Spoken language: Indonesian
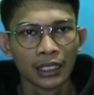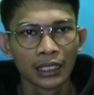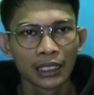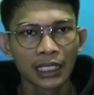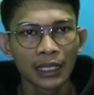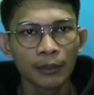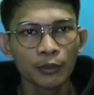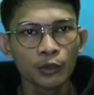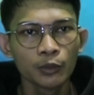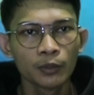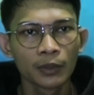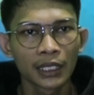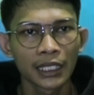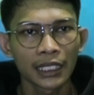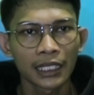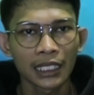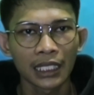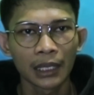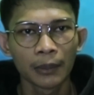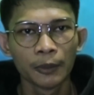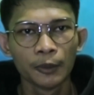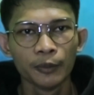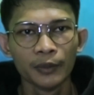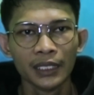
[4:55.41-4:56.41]
Namun
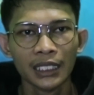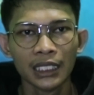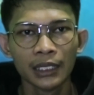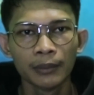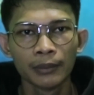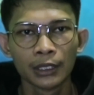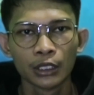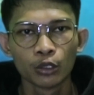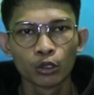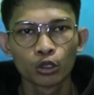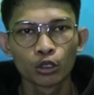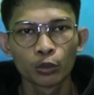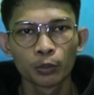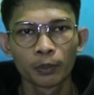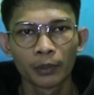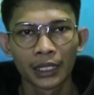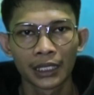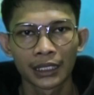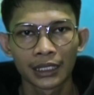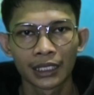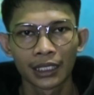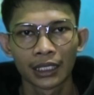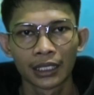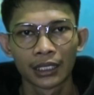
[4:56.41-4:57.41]
mereka memilih menutup
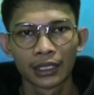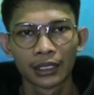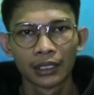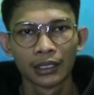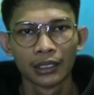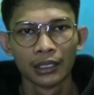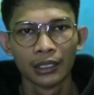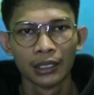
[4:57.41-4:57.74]
mata.